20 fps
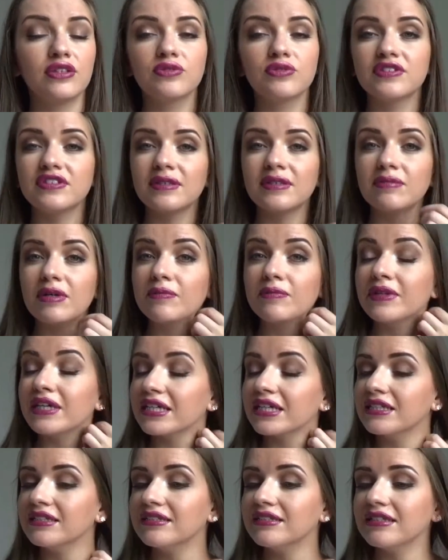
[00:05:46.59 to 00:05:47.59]
Donc c'est ma
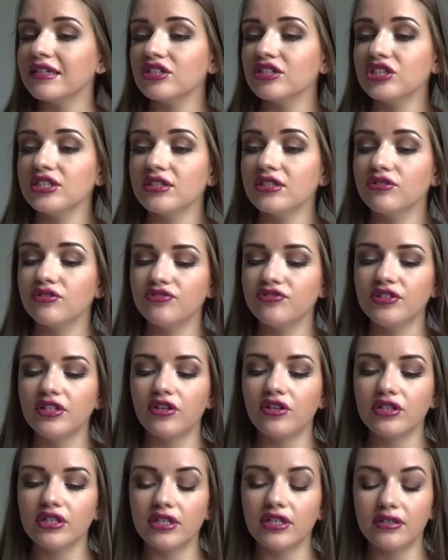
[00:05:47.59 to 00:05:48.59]
mère qui s'est acheté le
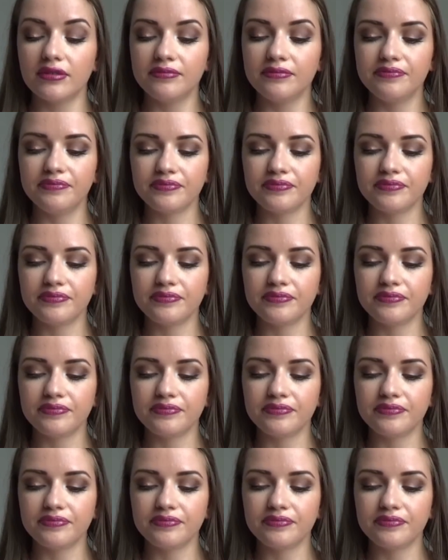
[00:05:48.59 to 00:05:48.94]
Filorga.